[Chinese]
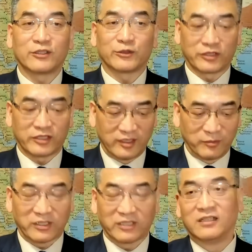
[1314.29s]
就是习
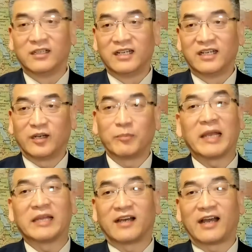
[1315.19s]
近平和
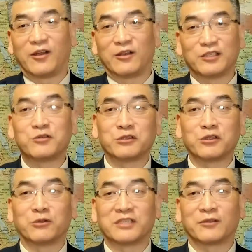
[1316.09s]
拜登还要继续
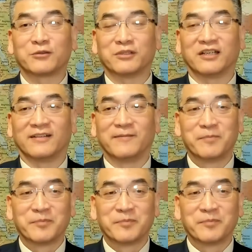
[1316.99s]
斗下去啊，